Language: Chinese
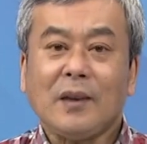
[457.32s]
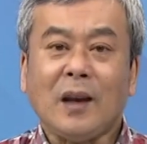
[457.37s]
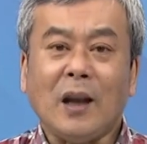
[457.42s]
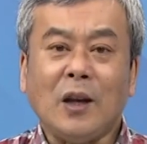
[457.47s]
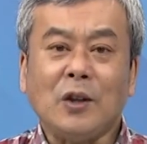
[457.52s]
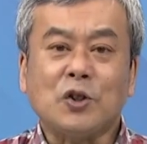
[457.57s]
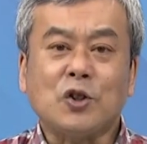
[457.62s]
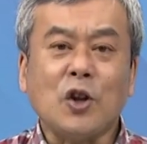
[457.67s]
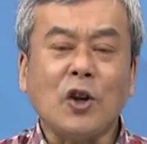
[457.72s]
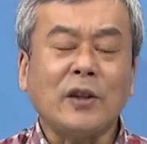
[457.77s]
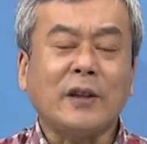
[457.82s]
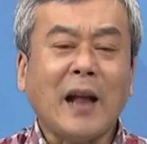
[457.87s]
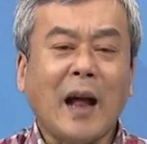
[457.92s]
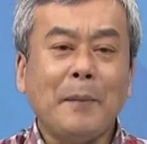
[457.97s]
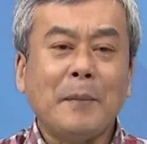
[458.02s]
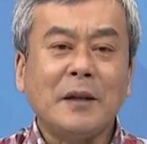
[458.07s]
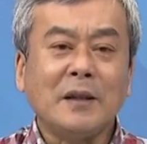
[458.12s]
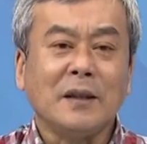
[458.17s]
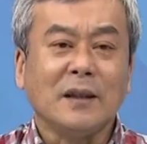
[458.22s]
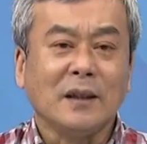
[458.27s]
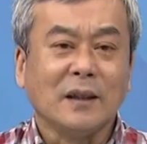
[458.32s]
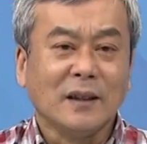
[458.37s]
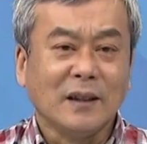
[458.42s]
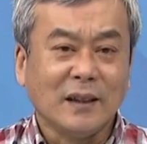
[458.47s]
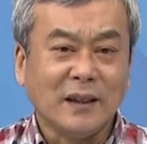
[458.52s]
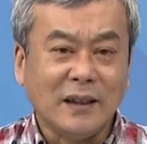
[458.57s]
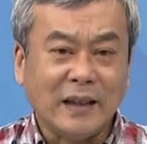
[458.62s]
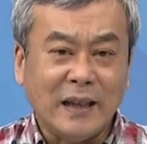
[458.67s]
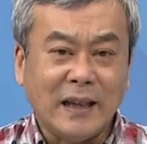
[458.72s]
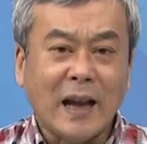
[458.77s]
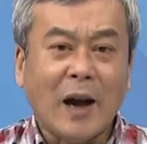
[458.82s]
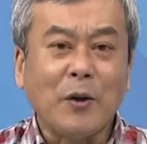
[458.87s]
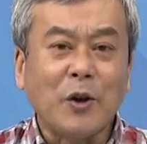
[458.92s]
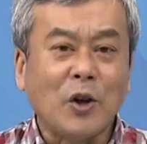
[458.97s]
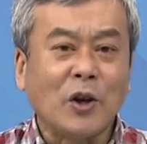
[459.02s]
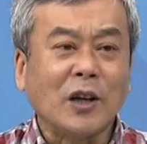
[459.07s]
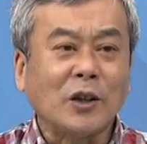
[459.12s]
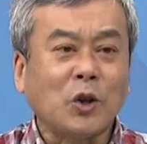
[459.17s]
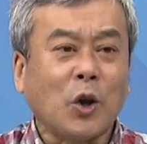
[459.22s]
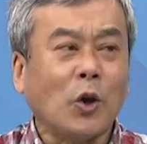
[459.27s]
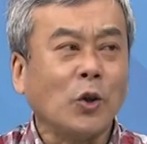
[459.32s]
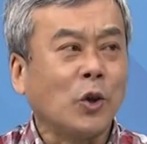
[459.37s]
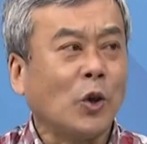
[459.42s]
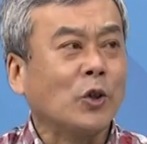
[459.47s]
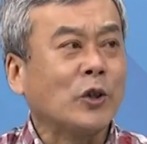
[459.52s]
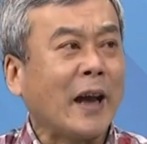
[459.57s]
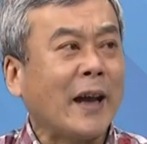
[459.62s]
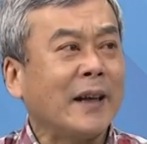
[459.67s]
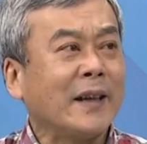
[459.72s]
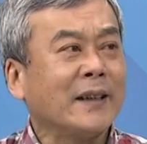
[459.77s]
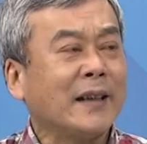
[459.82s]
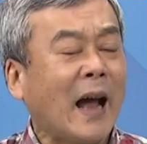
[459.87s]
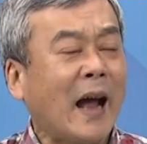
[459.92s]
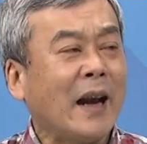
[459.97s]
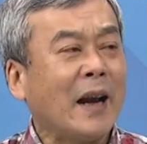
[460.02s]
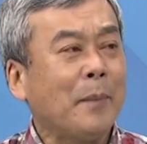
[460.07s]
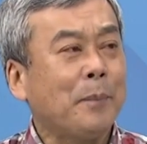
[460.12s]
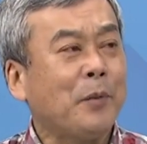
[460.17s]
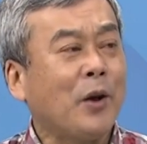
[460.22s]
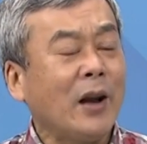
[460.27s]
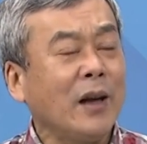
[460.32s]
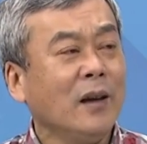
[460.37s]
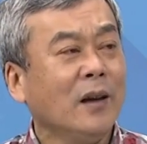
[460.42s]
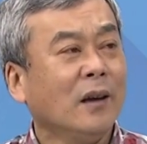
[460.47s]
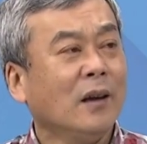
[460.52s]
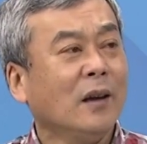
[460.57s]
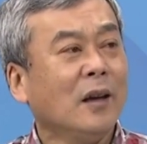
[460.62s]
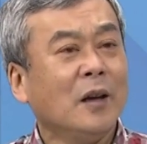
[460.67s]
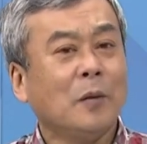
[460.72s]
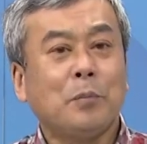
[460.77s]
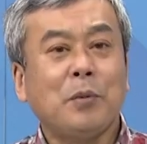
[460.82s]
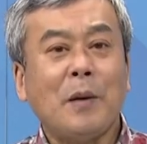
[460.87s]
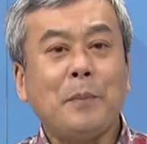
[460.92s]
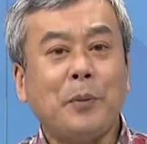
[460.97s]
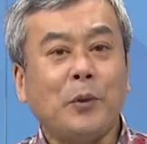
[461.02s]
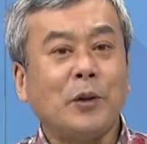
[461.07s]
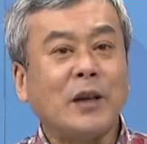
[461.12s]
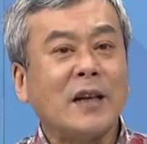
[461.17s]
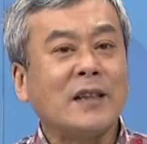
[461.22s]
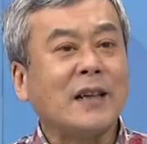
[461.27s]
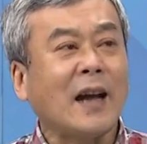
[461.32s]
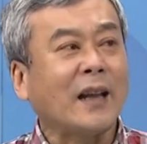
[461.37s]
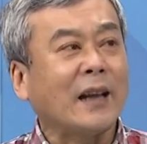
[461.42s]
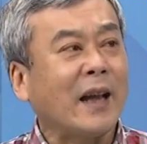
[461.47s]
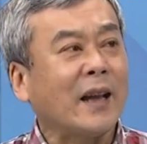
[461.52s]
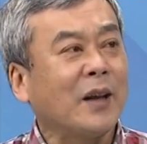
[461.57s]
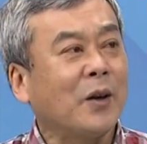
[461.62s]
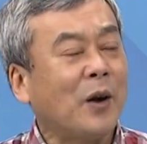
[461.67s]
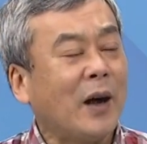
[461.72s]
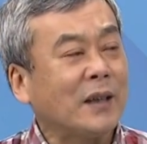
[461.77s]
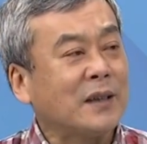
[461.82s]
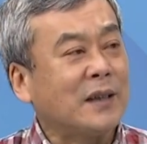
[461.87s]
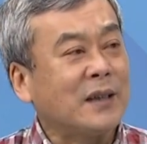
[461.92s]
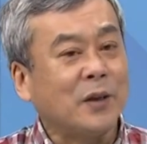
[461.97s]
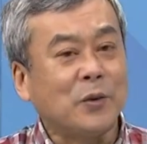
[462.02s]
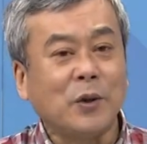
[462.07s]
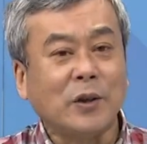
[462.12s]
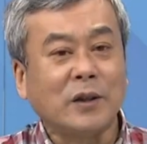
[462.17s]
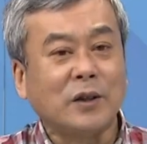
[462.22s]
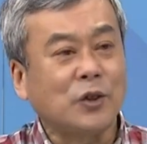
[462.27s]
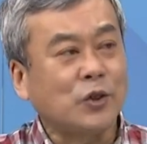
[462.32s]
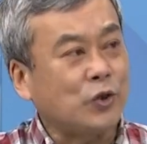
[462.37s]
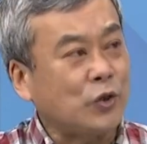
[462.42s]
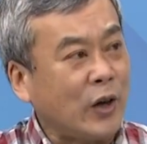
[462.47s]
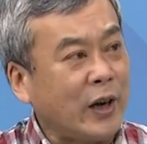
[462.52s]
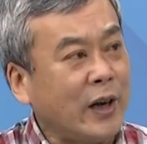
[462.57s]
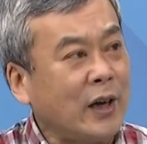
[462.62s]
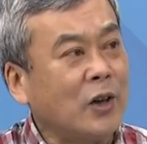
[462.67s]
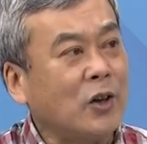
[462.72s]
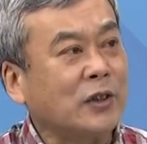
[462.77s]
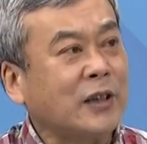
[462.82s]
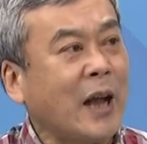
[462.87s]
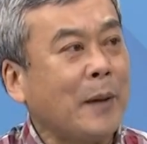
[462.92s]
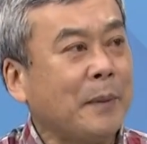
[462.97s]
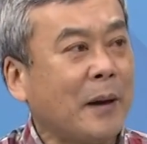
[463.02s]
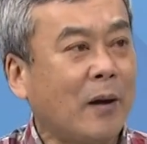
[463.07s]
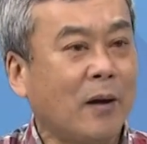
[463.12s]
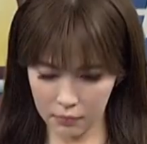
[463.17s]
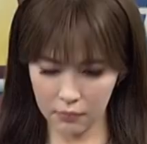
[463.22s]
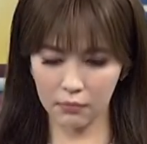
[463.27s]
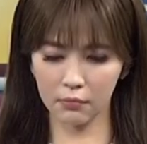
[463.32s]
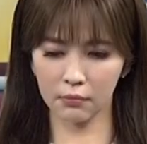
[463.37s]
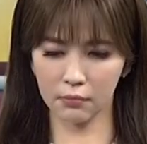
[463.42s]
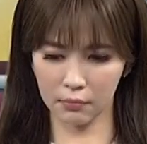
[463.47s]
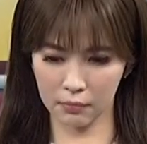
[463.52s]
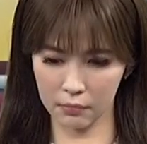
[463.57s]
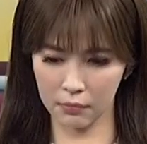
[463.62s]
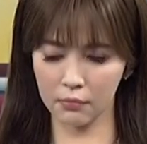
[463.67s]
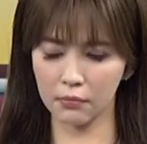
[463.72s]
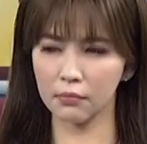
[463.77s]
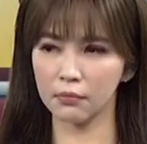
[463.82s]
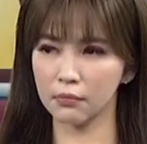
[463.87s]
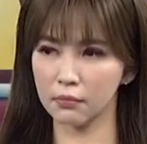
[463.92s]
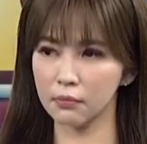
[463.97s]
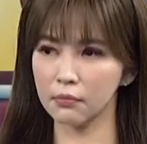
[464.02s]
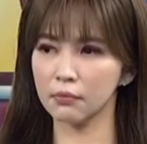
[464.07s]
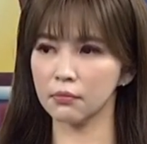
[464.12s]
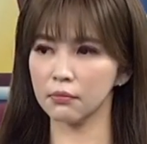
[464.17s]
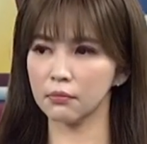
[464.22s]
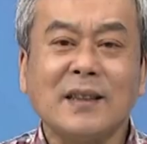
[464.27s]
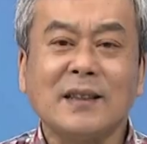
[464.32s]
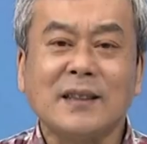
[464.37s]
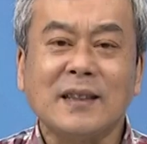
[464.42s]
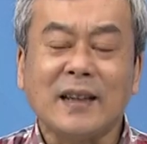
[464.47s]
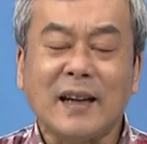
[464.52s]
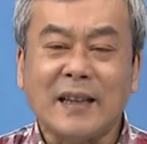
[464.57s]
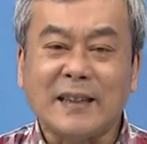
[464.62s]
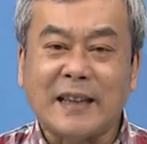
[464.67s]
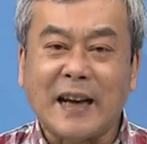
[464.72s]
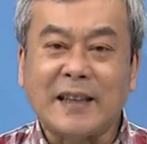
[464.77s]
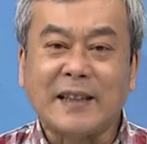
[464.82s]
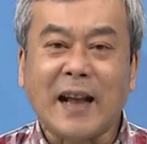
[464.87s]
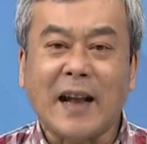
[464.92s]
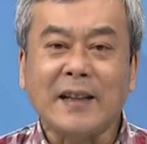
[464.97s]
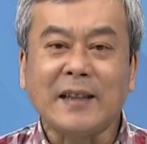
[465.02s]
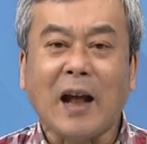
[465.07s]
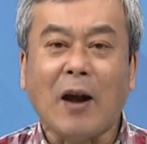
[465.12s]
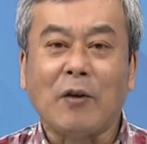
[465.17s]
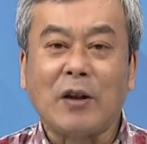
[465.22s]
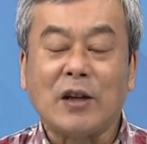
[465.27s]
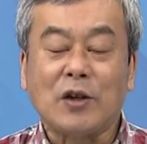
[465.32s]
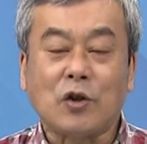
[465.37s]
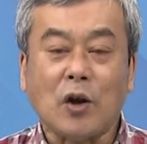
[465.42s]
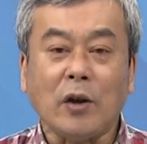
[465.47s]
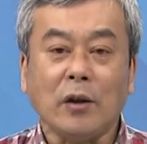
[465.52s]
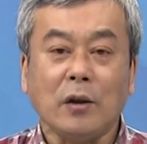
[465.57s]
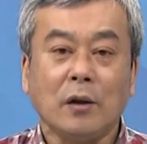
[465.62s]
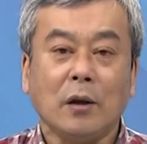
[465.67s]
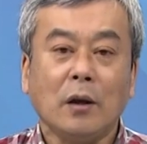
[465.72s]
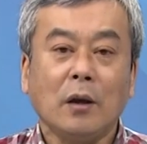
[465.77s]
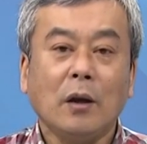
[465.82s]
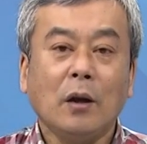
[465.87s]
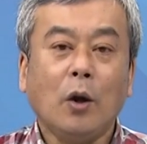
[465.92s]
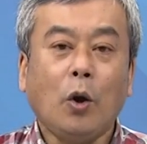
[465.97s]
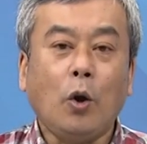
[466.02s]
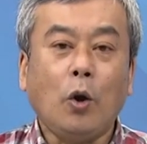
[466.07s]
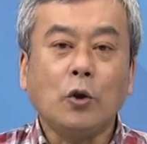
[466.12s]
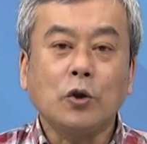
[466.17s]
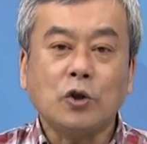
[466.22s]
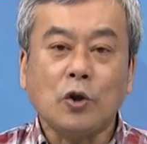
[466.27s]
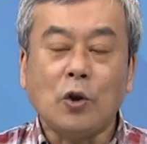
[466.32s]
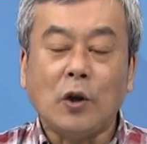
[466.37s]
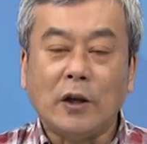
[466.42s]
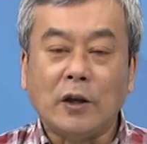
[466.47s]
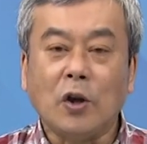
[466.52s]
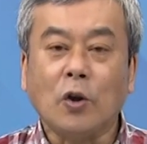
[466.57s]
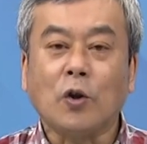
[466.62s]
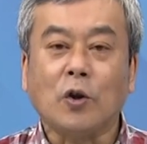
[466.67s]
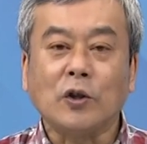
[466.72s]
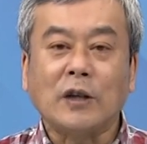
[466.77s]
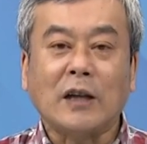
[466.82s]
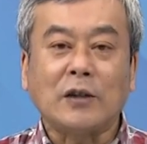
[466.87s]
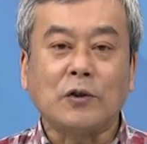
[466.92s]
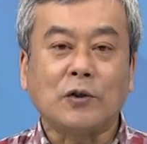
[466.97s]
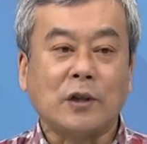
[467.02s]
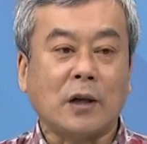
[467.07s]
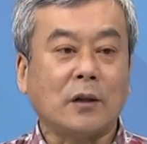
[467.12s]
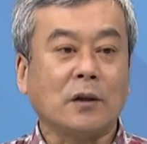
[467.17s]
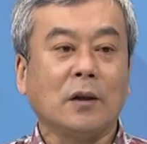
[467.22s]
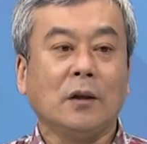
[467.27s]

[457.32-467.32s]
所以他们你要有个头才能谈了、啊，不然普丁下台的话，请问谁能够代表俄国谈？那这个是一个简单道理，所以欧洲很多国家就觉得，